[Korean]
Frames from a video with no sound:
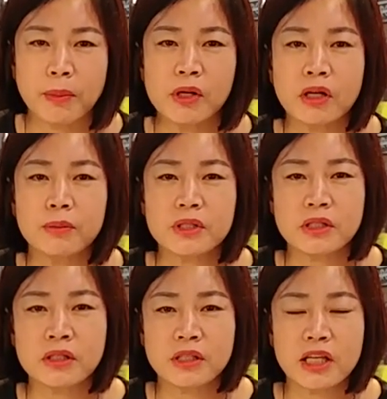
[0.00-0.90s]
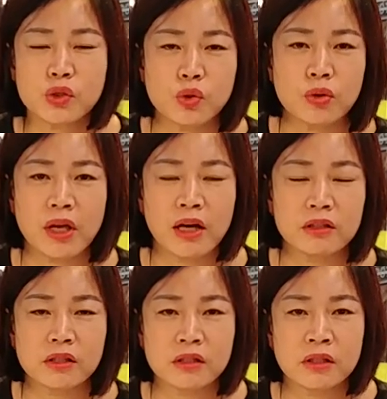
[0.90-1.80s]
벌거벗은 태초의
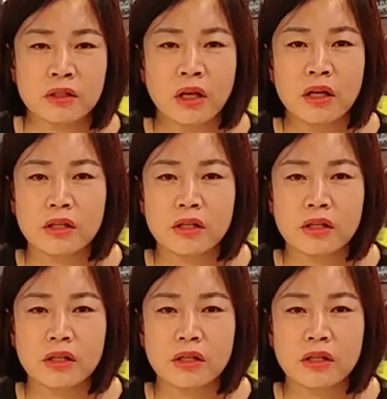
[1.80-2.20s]
어떤